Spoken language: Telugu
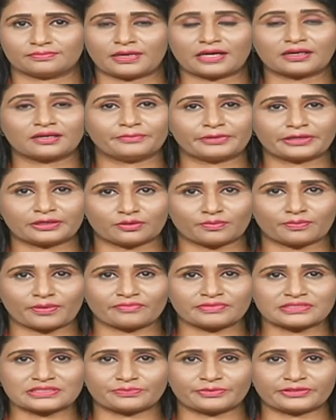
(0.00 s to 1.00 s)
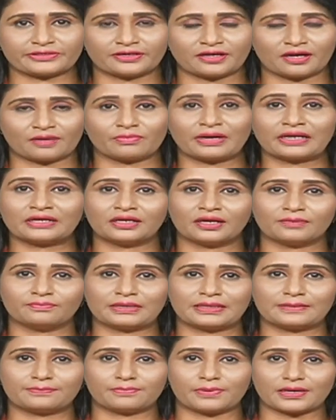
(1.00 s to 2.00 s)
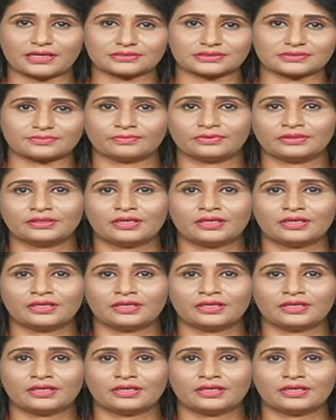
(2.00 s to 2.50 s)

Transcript: పార్లమెంట్లో ప్రవేశపెట్టిన మహిళా బిల్ పాస్